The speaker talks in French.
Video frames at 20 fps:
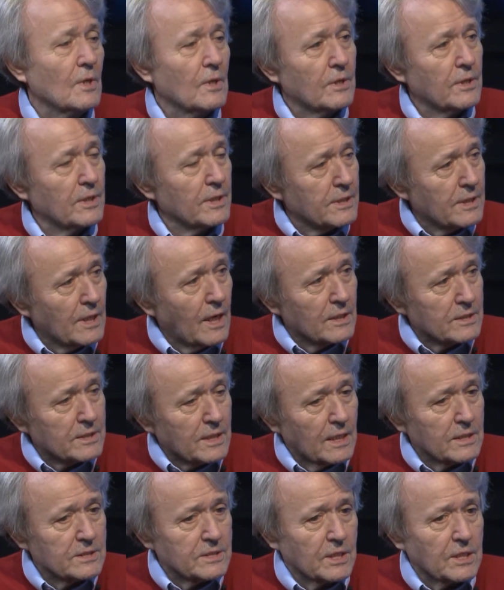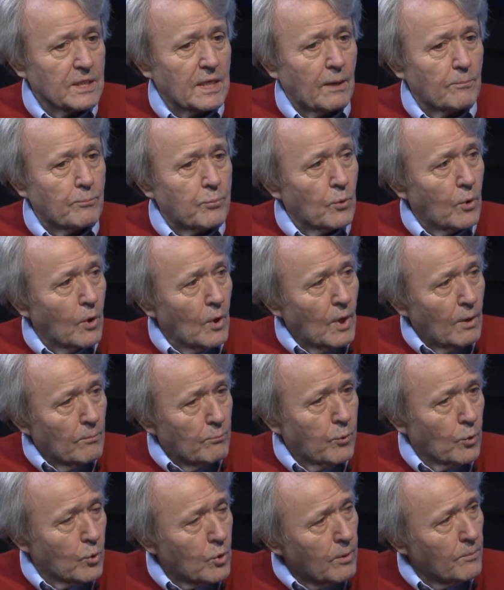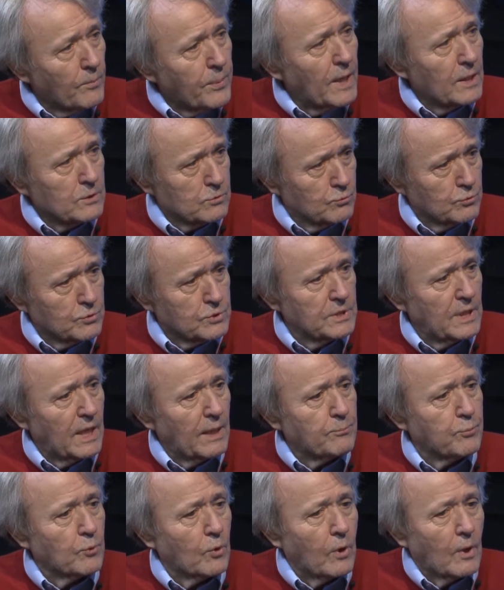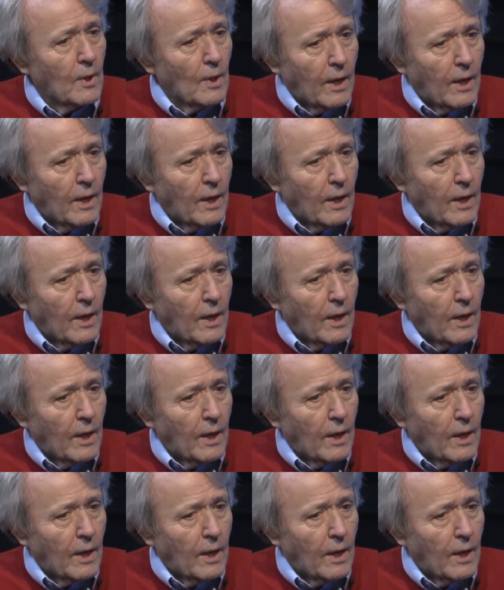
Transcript: et 40-45 ans, pour, pour comprendre tout cela, pour